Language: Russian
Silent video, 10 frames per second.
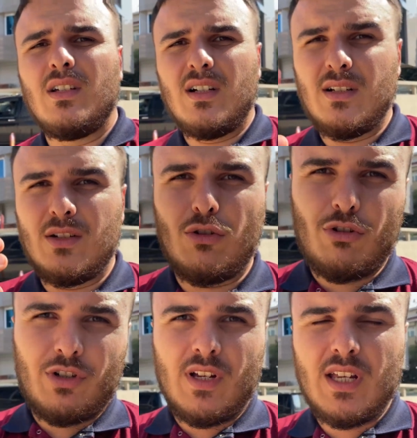э,
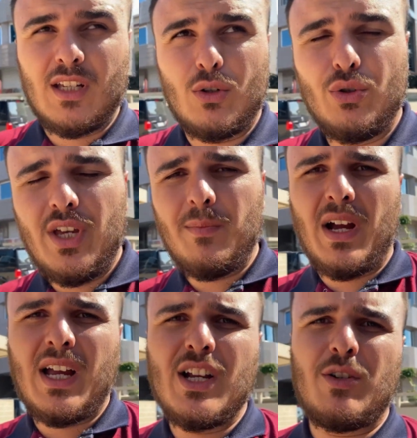тоже этих людей
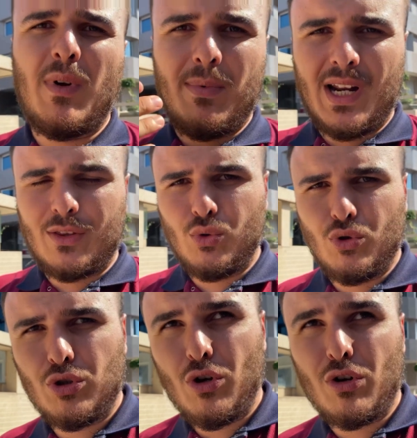покажем, обратную
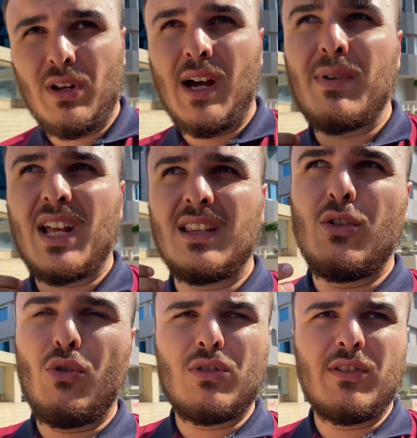сторону, обратный
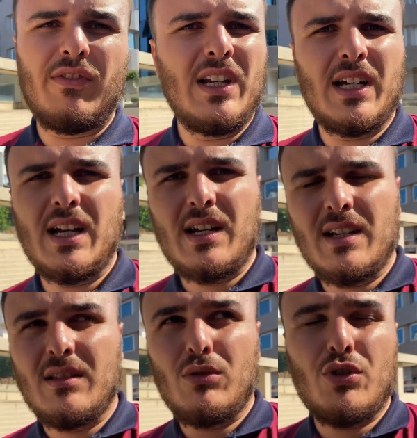отзыв или как
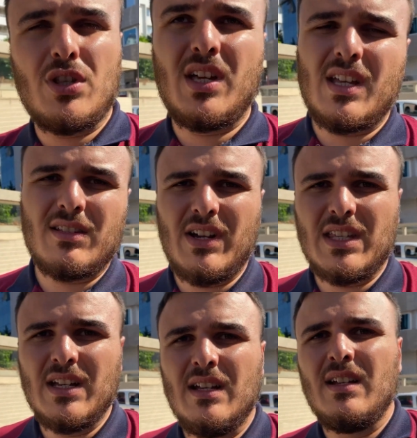точно назвать.
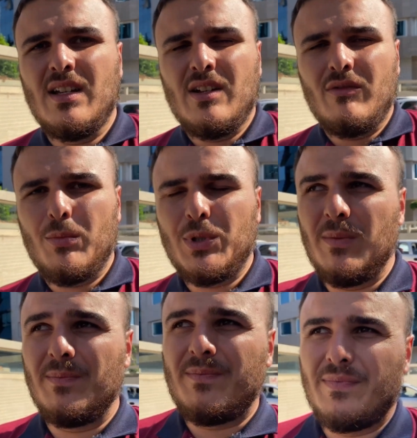В
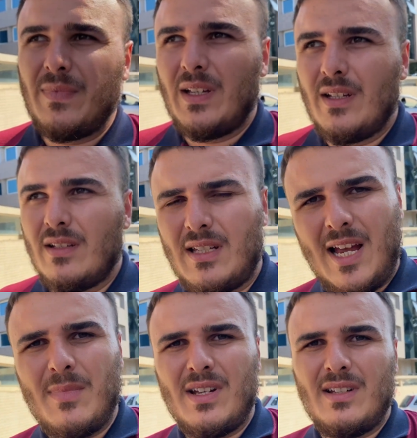общем,
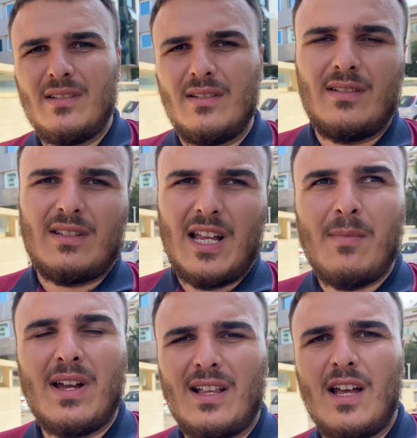самый,
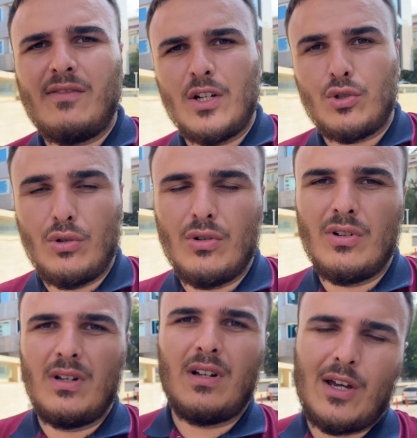самое главное, что
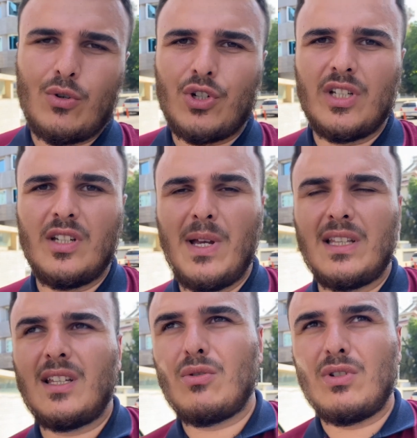хорошие
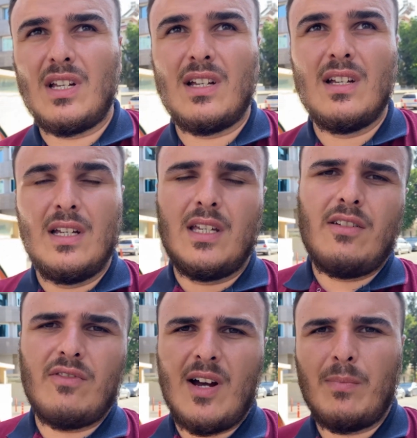ребята, друзья, и
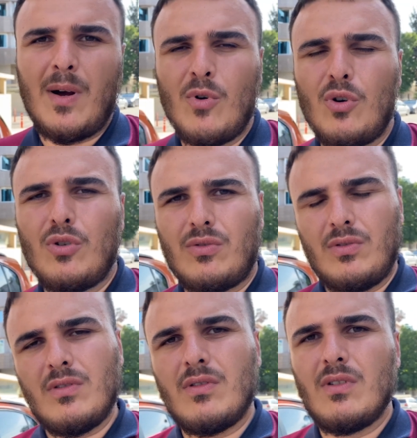вам помогут
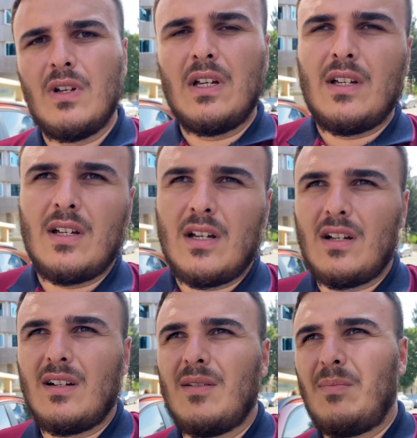
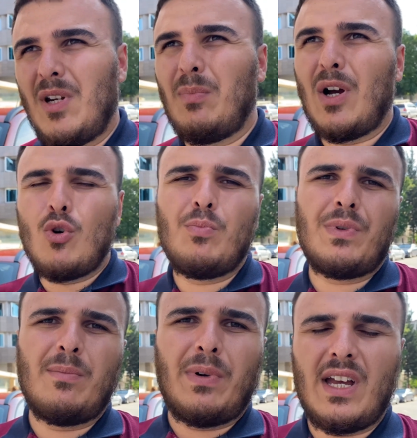при
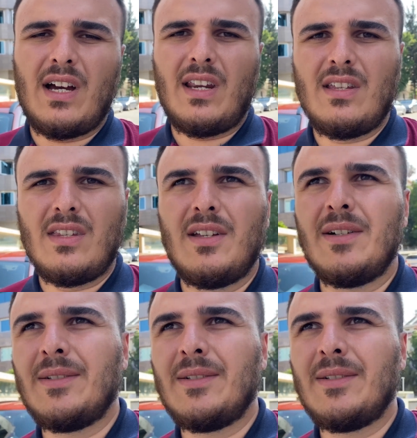покупке, при аренде.